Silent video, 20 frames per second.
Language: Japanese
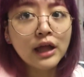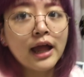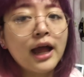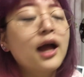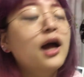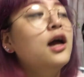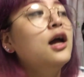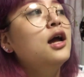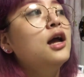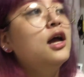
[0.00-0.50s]

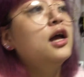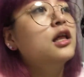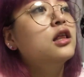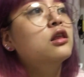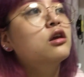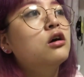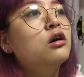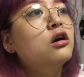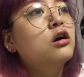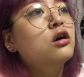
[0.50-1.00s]
で、えっ
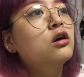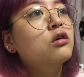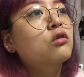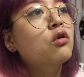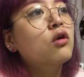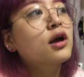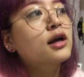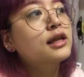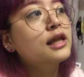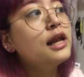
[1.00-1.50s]
と、
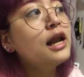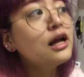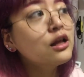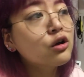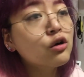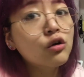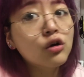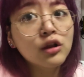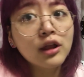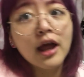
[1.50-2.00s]
声が出ない
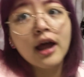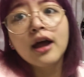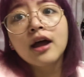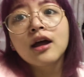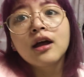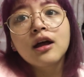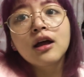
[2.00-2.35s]
ところで